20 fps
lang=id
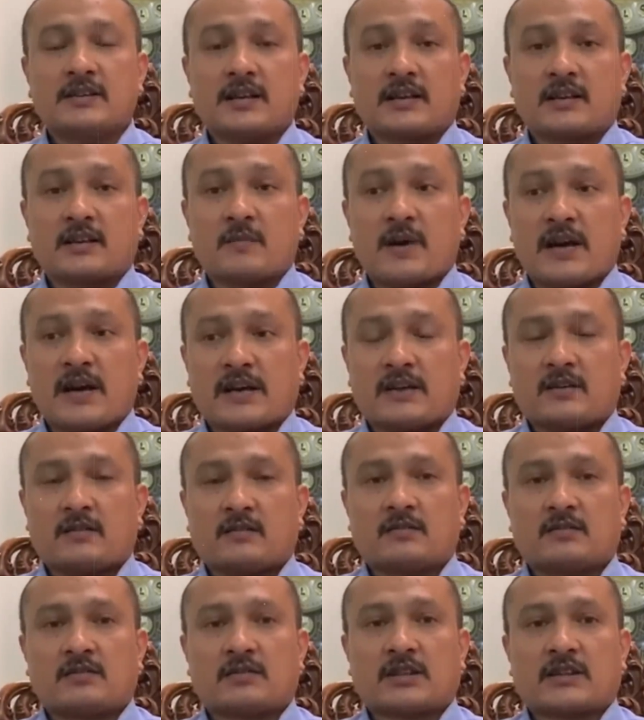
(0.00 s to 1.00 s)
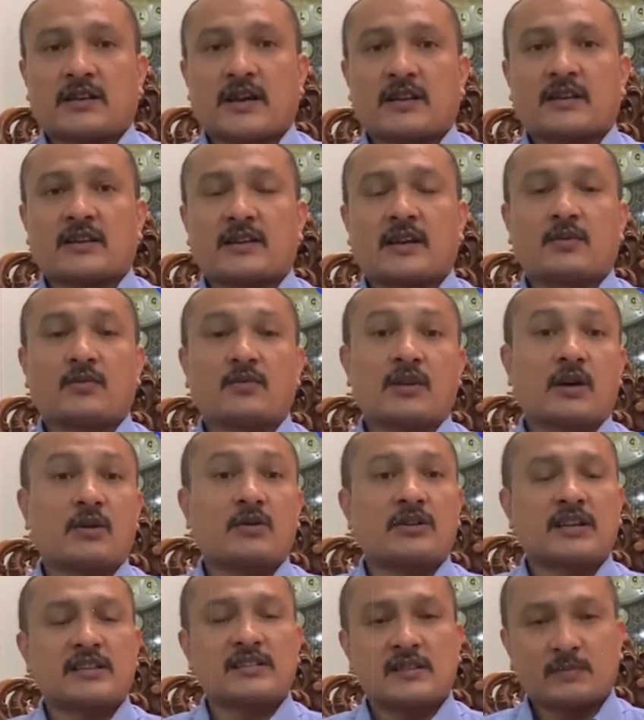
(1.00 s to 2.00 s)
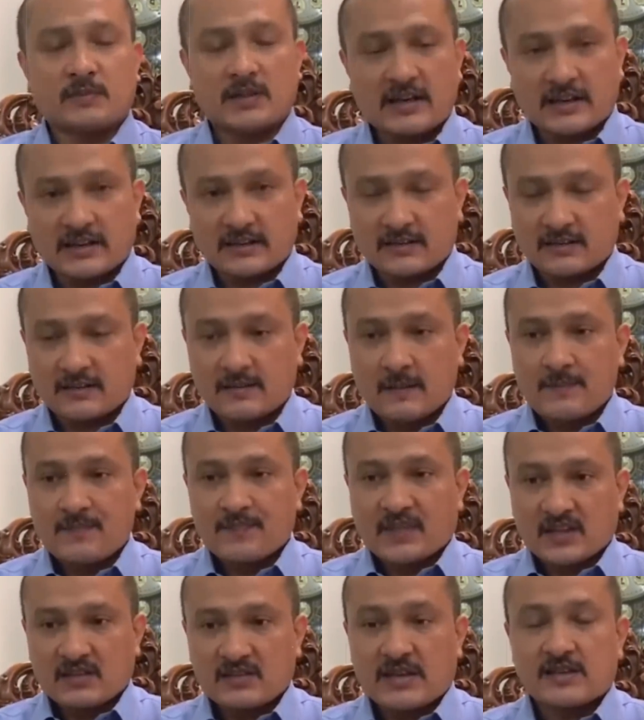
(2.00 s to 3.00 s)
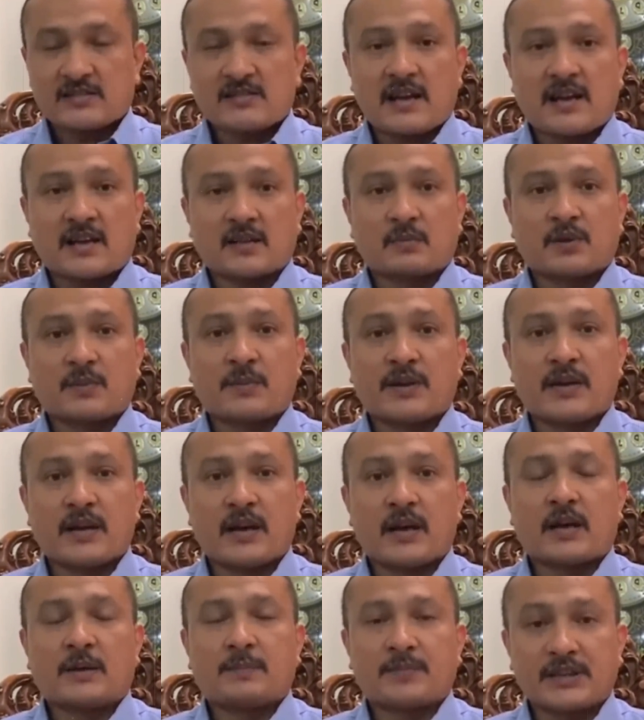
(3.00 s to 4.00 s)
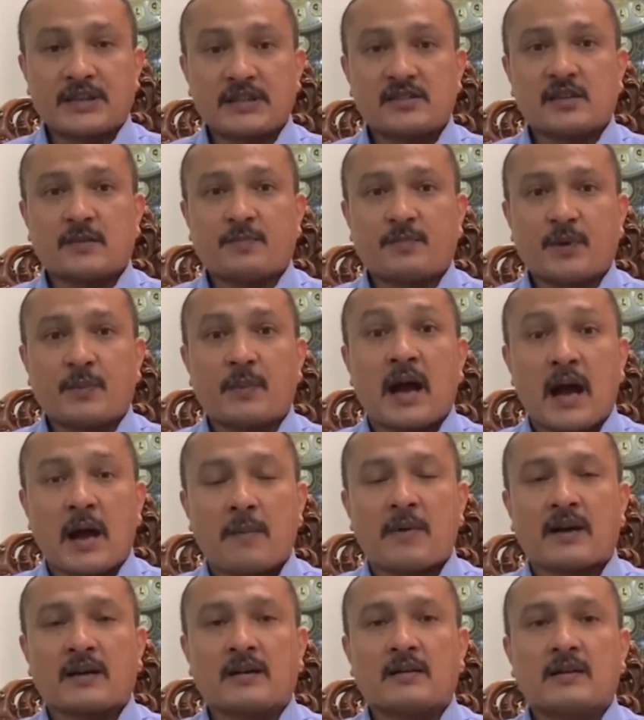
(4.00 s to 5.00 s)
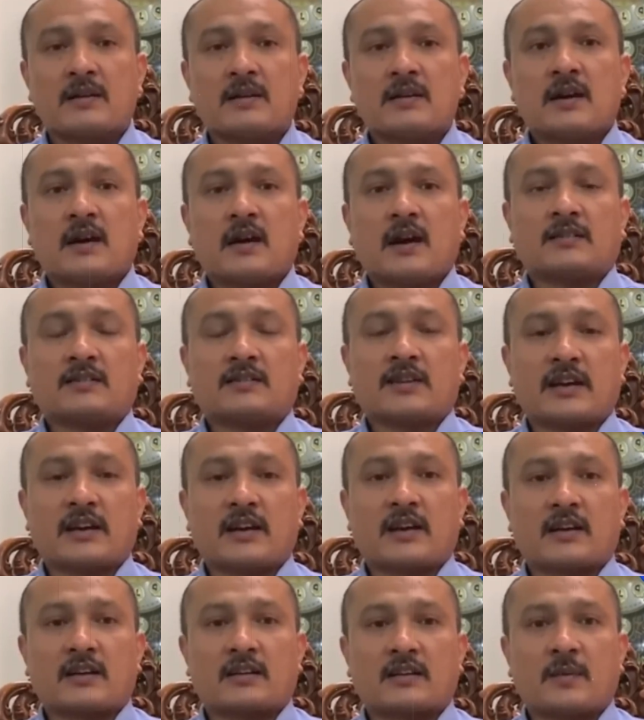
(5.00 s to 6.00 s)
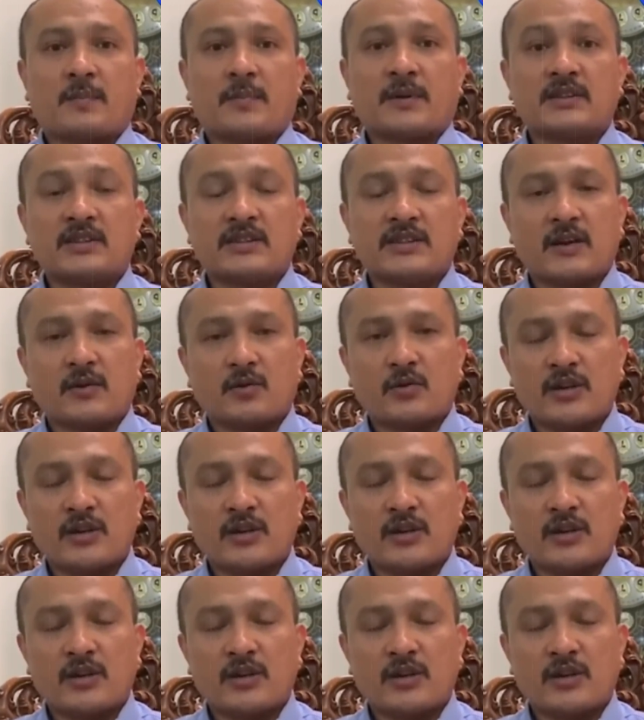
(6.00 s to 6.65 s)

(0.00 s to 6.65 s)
Ferdinand dicecar pertanyaan soal siapa saja objek-objek yang dimaksud dalam cuitannya.